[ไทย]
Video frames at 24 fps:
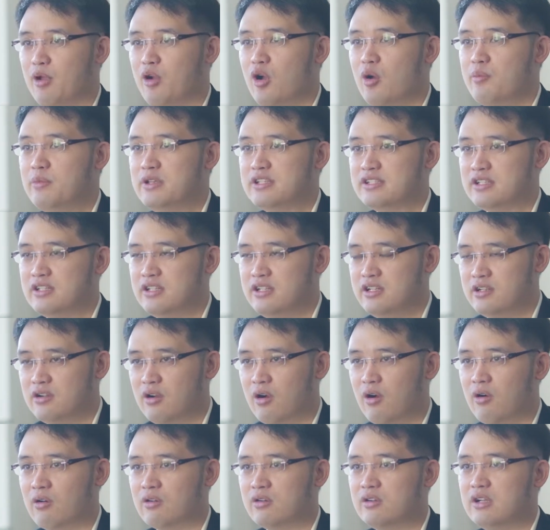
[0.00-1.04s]
แล้วก็มีเรื่อง
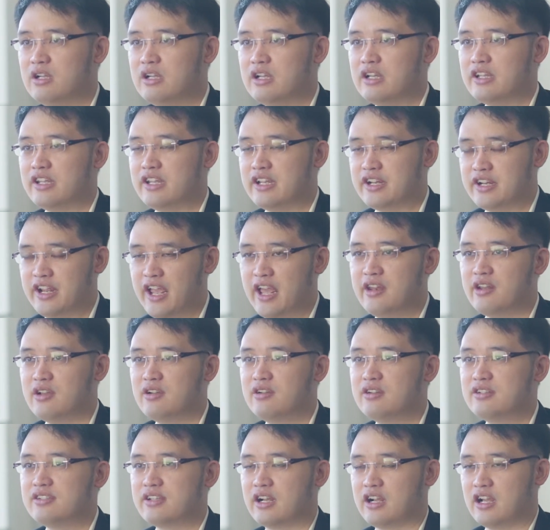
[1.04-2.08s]
ของอีกเกณฑ์หนึ่ง
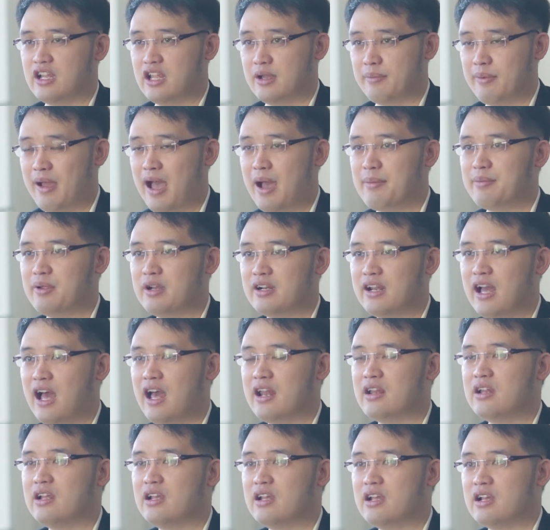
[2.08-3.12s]
คือศักยภาพทางด้า
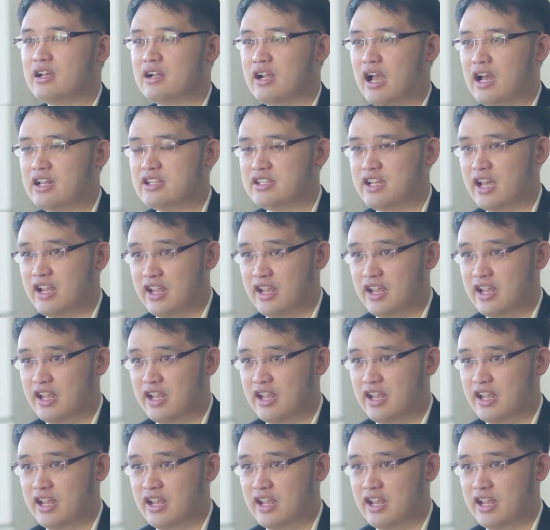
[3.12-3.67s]
นการใช้